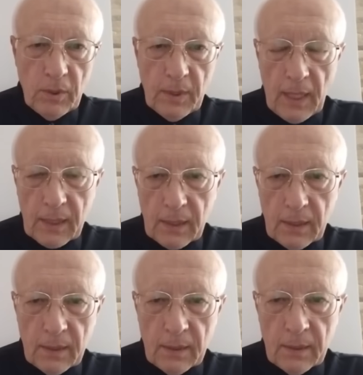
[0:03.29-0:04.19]
Итак,
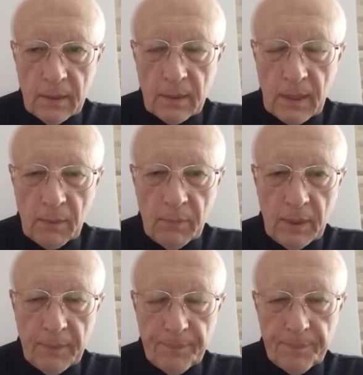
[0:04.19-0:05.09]
э, как
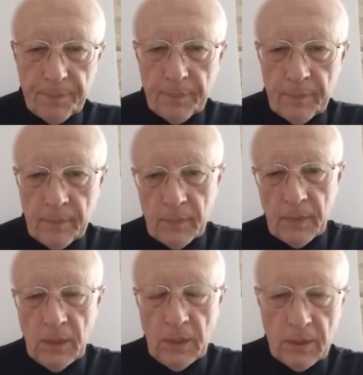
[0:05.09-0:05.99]
бы
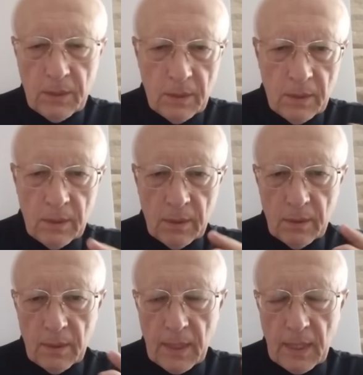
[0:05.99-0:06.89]
есть э,
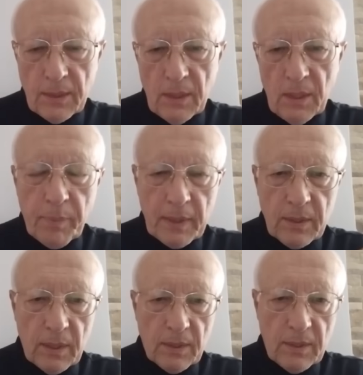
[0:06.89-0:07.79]
разные
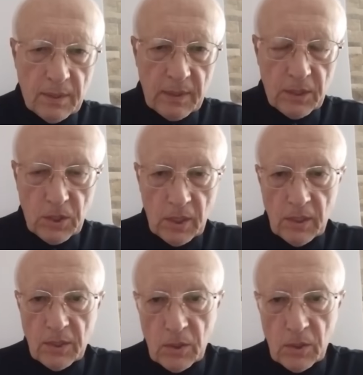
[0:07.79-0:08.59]
процессы сложились.